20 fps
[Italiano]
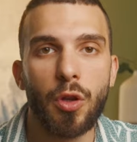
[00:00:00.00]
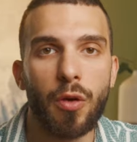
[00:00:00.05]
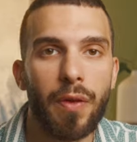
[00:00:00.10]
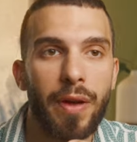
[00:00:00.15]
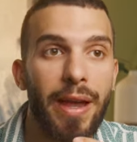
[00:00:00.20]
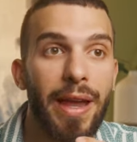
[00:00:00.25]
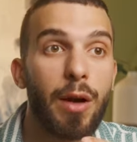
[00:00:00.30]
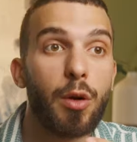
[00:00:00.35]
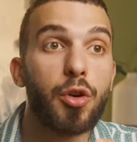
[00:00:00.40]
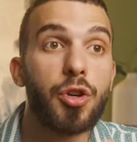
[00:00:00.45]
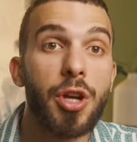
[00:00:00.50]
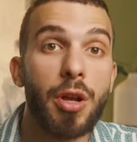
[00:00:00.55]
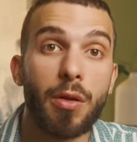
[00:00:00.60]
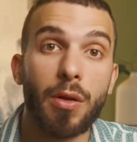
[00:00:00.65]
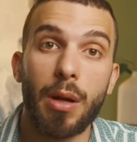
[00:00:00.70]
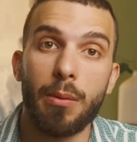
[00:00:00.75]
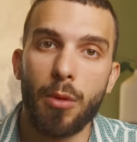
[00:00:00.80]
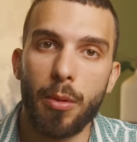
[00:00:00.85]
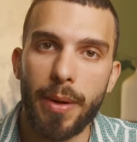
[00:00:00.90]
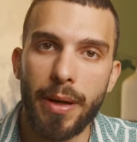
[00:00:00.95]
dove è
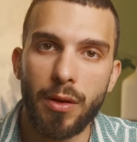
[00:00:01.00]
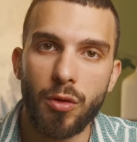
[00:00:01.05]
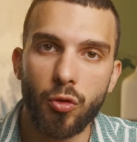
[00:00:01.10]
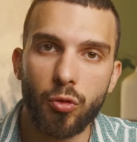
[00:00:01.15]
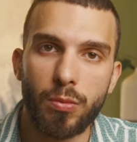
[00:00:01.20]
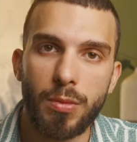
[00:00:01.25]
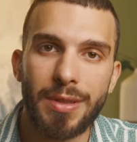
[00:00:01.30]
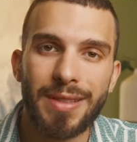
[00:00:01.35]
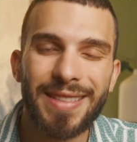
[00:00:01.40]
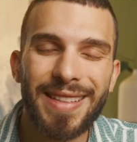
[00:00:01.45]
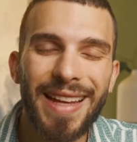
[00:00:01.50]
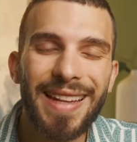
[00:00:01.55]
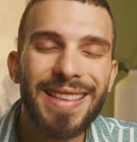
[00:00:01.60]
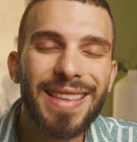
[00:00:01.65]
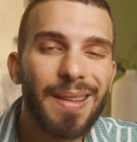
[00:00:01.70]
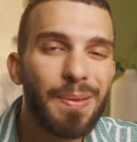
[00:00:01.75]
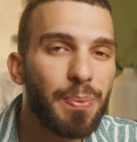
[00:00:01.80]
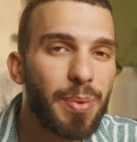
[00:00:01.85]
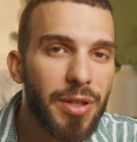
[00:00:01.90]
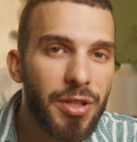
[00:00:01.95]
uscito dal momentum.
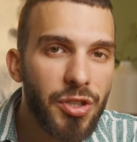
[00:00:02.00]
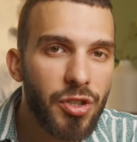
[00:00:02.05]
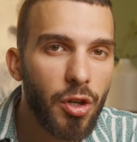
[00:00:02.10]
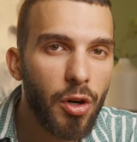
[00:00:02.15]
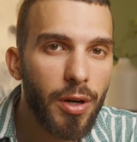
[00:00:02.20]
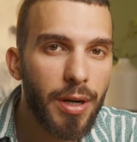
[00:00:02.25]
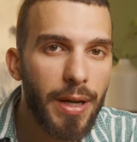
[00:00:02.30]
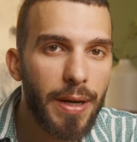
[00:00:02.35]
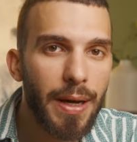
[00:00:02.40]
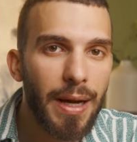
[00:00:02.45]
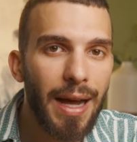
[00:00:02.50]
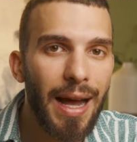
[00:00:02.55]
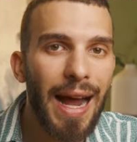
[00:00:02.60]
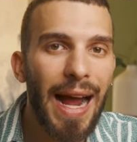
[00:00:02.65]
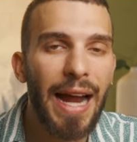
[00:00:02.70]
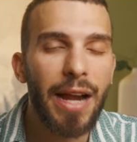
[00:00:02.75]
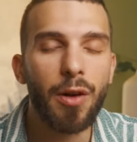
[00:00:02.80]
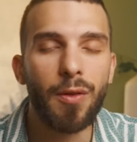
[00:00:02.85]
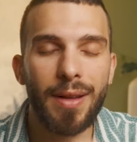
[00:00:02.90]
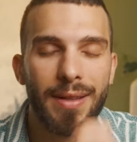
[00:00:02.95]
Tante persone
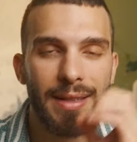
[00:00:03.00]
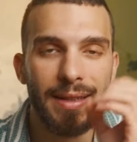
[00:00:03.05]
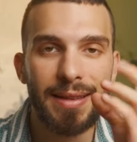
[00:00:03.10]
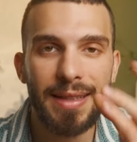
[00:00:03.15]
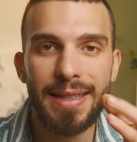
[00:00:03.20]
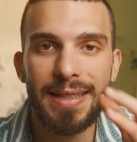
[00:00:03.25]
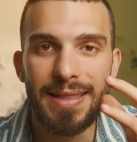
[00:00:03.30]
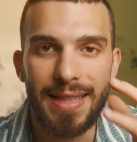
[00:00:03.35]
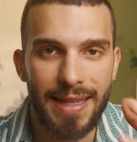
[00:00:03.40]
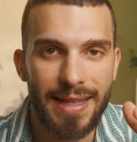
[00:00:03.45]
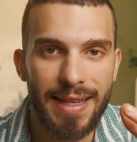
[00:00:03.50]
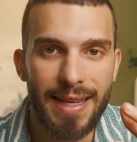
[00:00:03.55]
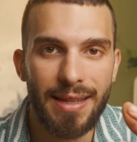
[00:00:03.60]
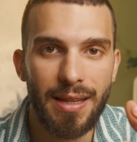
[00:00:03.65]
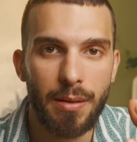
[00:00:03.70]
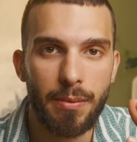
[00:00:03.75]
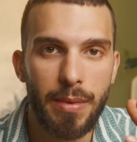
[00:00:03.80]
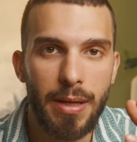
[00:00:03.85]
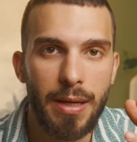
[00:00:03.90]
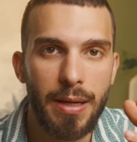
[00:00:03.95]
hanno la tendenza a
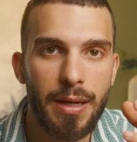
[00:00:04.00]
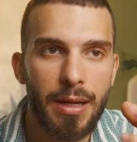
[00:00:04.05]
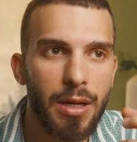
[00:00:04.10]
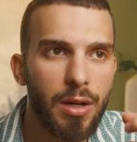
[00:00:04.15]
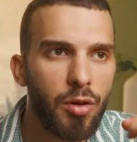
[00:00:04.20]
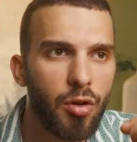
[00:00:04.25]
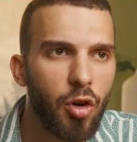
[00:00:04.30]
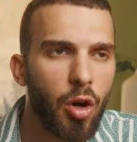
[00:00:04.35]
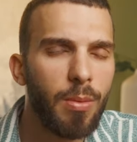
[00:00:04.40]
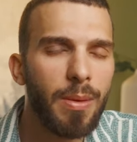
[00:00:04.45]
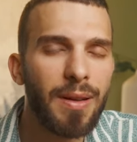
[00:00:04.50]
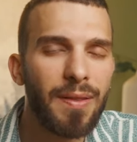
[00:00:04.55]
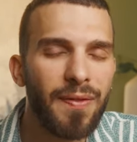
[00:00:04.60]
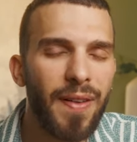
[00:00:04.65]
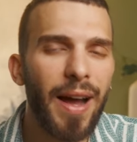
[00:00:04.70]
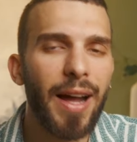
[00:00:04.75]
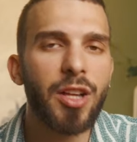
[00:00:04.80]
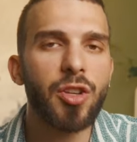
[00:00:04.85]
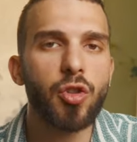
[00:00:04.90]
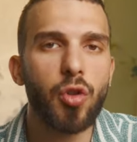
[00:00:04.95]
chiedermi come
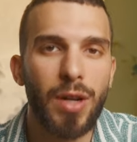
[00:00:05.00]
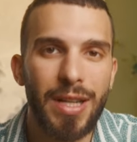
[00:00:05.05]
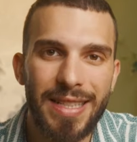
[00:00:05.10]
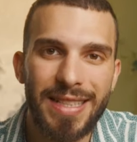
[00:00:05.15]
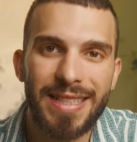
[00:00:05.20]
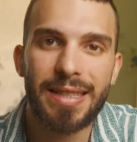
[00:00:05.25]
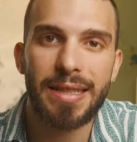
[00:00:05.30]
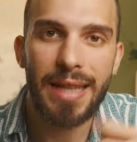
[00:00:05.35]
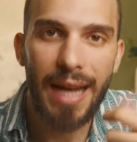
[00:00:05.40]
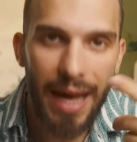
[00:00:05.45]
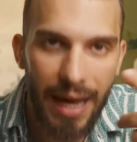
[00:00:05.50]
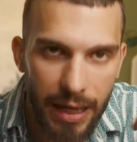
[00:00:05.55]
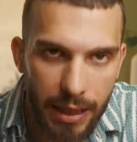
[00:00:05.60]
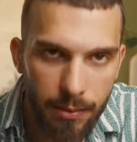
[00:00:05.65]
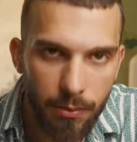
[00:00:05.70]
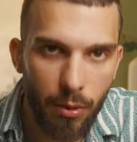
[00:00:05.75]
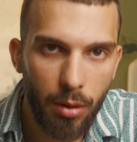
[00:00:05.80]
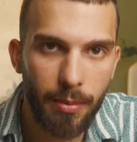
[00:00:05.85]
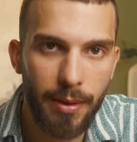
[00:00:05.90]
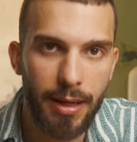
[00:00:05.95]
faccio a stare
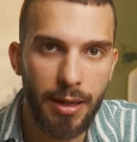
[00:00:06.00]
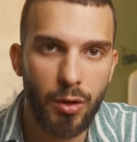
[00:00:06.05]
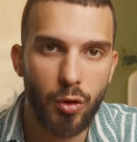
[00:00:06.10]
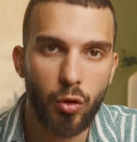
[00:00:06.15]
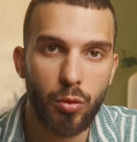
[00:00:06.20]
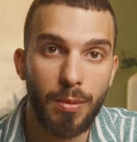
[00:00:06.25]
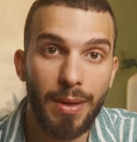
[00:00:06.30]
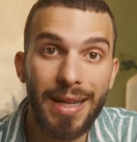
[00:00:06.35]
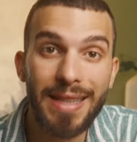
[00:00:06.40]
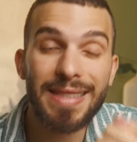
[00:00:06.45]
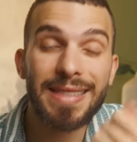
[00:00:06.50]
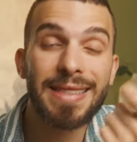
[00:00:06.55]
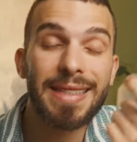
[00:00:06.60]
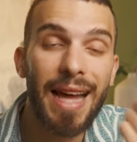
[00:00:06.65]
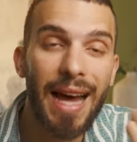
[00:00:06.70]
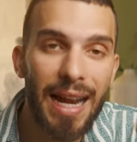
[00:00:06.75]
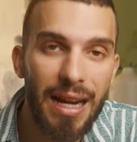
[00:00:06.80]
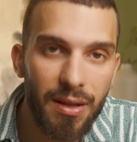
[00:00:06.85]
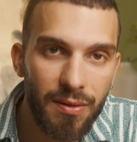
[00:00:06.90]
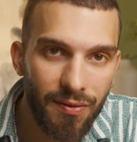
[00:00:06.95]
in momentum, a
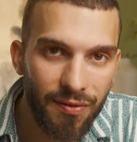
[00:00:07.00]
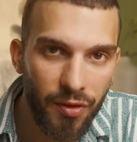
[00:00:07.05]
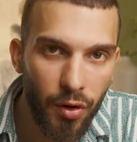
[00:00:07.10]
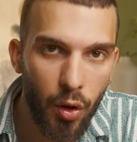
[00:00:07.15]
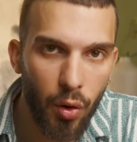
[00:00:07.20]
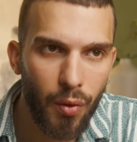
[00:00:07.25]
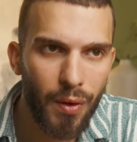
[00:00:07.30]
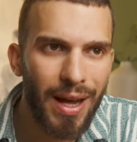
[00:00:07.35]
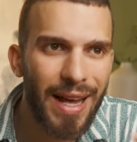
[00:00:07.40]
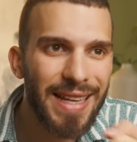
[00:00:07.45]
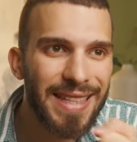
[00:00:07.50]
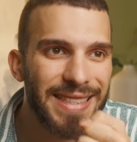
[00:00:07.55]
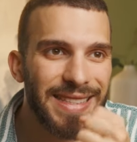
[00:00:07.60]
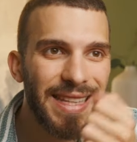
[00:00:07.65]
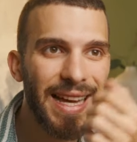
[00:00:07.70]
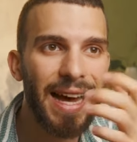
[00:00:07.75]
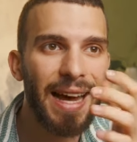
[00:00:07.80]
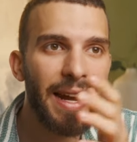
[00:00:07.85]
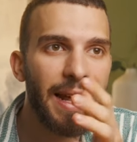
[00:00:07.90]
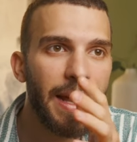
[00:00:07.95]
stare in flow, a
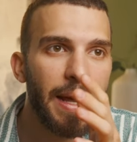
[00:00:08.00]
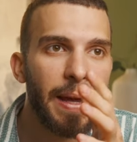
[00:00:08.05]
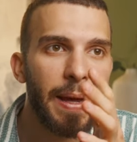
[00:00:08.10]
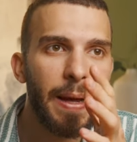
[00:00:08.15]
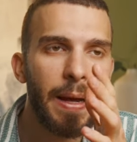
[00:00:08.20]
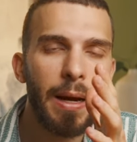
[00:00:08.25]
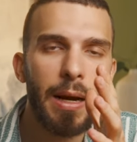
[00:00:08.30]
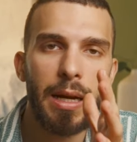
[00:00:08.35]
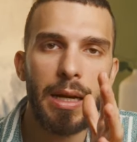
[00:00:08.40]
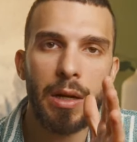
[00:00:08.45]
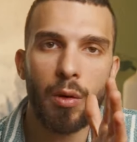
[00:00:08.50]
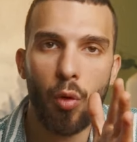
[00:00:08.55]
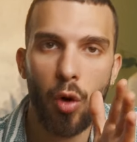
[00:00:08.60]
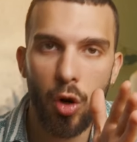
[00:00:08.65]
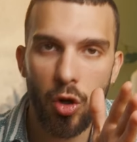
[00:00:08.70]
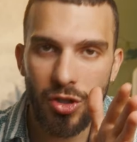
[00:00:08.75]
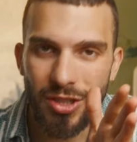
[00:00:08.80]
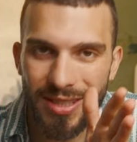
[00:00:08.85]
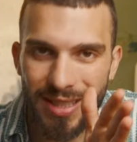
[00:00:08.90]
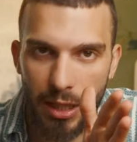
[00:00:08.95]
stare in
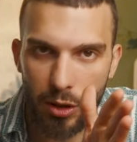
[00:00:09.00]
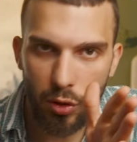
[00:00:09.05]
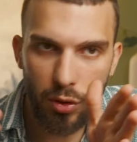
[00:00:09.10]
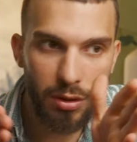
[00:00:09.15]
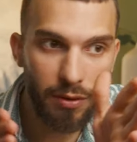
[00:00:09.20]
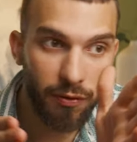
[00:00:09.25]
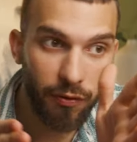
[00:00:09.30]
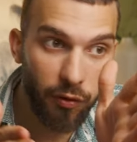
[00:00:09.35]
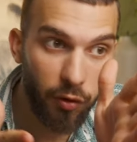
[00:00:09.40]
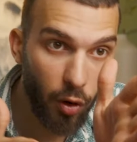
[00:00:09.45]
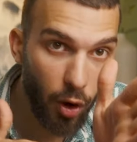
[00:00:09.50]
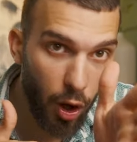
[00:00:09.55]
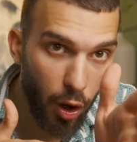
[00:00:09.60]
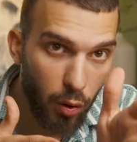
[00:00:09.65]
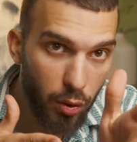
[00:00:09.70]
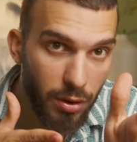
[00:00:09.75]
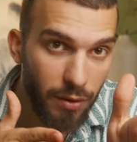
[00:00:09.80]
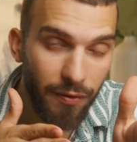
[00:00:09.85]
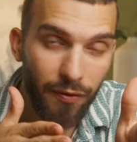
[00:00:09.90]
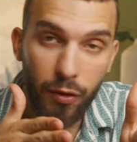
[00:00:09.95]
quello stato di
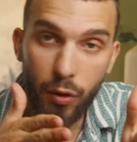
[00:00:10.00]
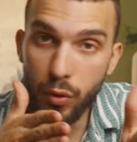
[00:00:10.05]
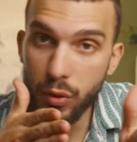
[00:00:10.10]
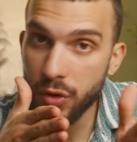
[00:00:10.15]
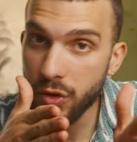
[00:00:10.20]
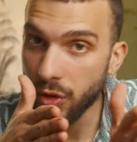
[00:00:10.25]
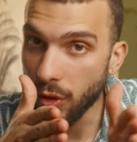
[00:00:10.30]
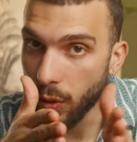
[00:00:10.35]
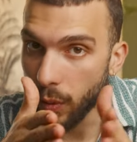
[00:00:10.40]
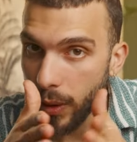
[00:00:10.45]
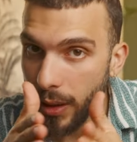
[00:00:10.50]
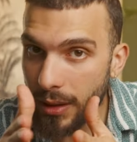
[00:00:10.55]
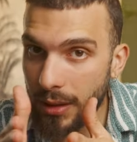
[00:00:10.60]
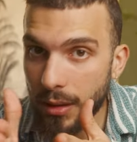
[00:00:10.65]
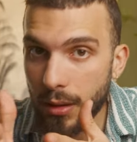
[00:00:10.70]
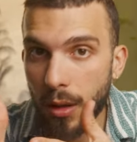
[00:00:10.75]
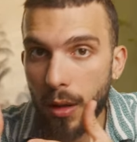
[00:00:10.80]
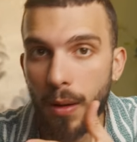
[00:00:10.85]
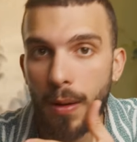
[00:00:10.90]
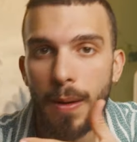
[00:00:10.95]
flow, di flusso,
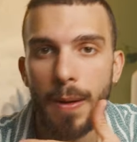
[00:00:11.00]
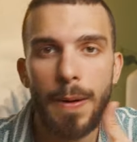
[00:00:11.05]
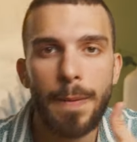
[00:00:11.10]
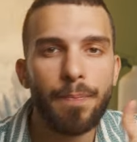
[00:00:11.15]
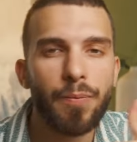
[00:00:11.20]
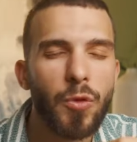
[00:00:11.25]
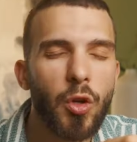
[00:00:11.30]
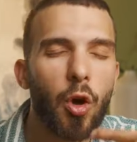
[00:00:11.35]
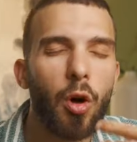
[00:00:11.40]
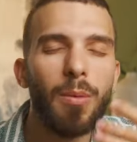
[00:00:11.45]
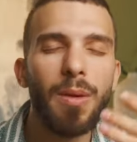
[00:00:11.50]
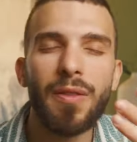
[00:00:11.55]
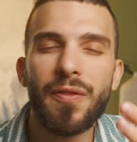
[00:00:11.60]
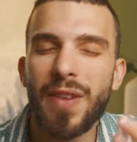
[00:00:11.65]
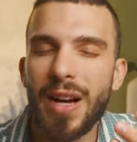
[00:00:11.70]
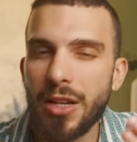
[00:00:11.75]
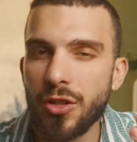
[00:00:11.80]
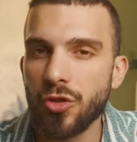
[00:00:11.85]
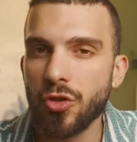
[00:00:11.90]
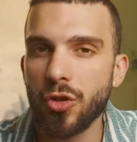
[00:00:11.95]
quindi, no? Come
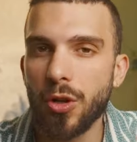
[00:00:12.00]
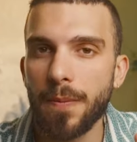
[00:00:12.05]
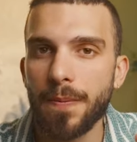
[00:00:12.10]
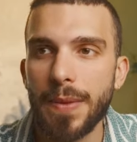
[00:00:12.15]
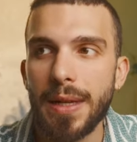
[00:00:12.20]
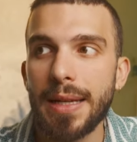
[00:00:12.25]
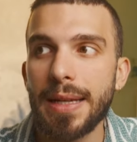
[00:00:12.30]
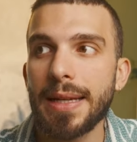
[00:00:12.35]
faccio?